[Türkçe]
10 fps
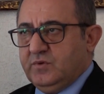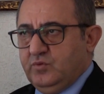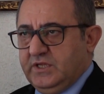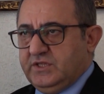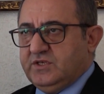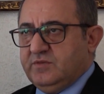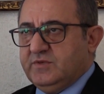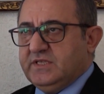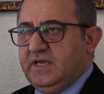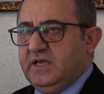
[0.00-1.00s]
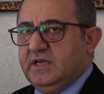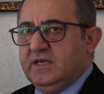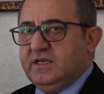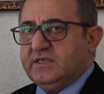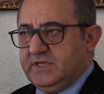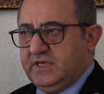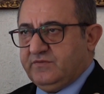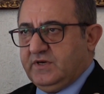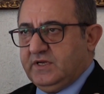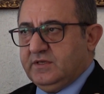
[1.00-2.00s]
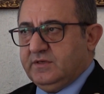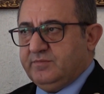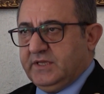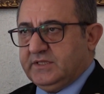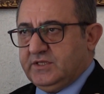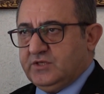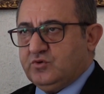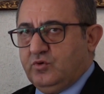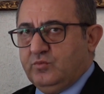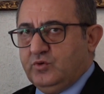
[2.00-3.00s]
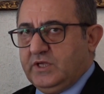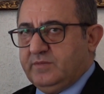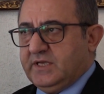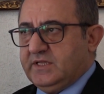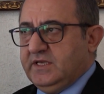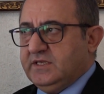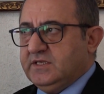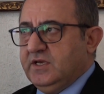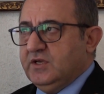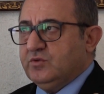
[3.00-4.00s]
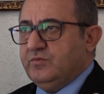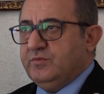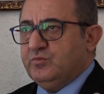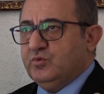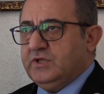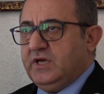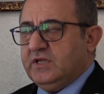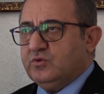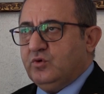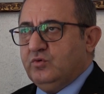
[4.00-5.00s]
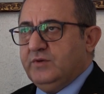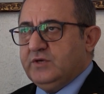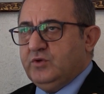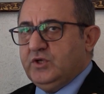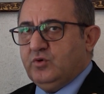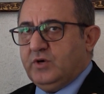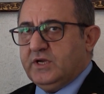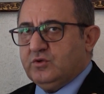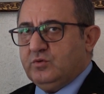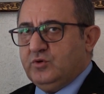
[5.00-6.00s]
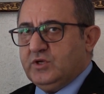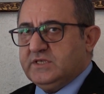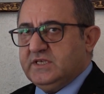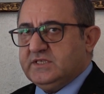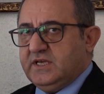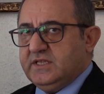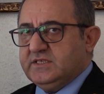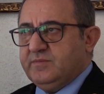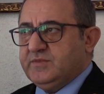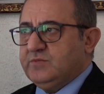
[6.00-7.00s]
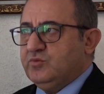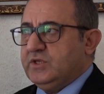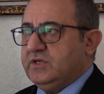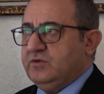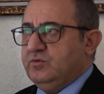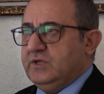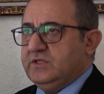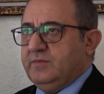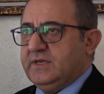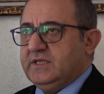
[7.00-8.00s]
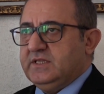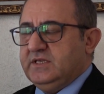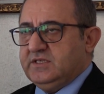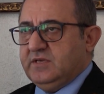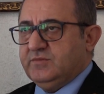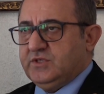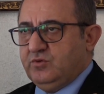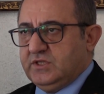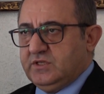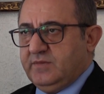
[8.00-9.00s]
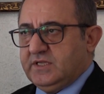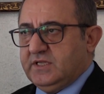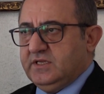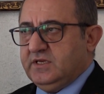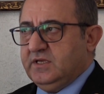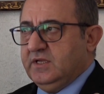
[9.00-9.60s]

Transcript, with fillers: üreticimizde sertifikalı patates tohumu üretmekteyiz. Bu da Doğu ve Güneydoğu Anadolu bölgesinde sadece bizim burada üretilmektedir, ilçemizde üretilmektedir.